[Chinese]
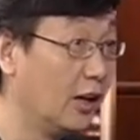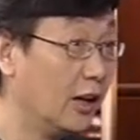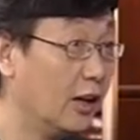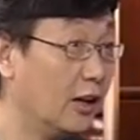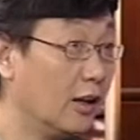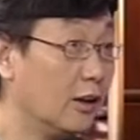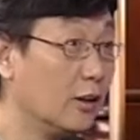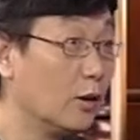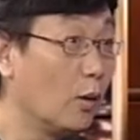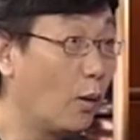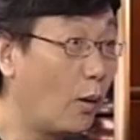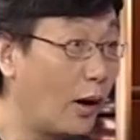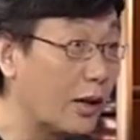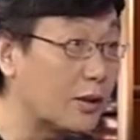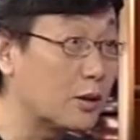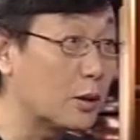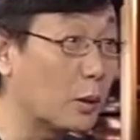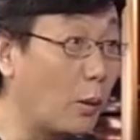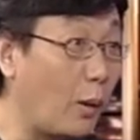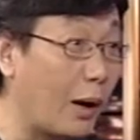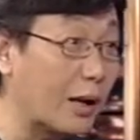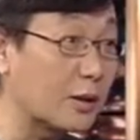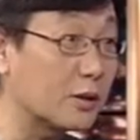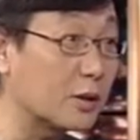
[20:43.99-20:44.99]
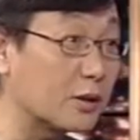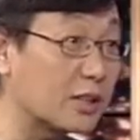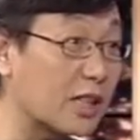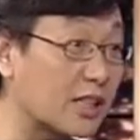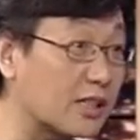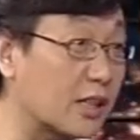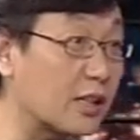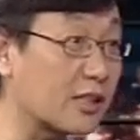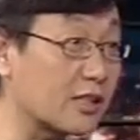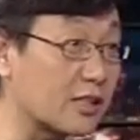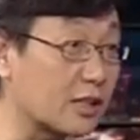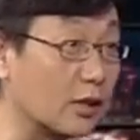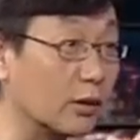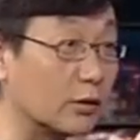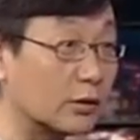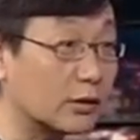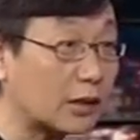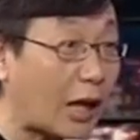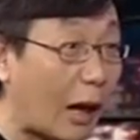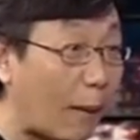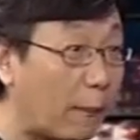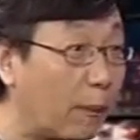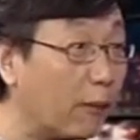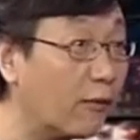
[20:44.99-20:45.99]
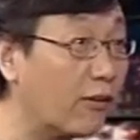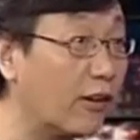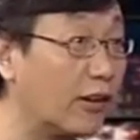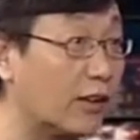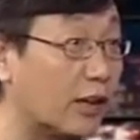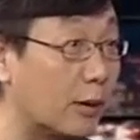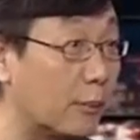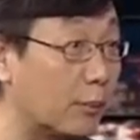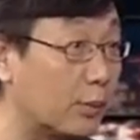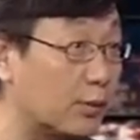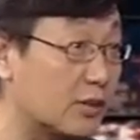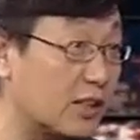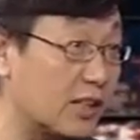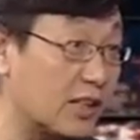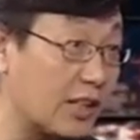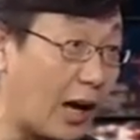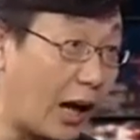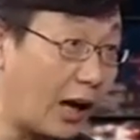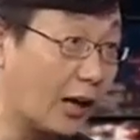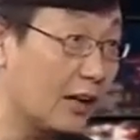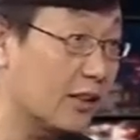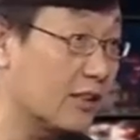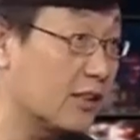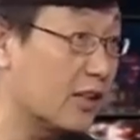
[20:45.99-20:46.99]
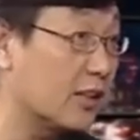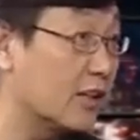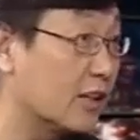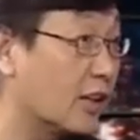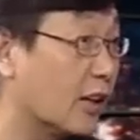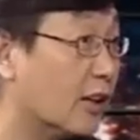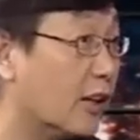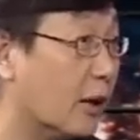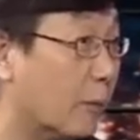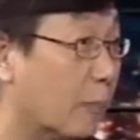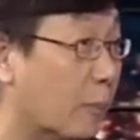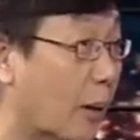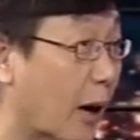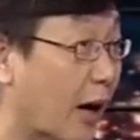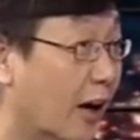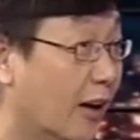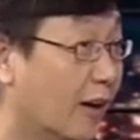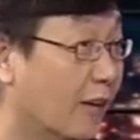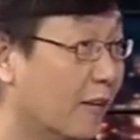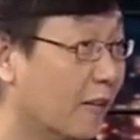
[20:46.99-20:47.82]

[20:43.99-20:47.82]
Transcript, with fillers: 嗯，换句话说，在这个时候，大部分的人不是让了这一个人吗？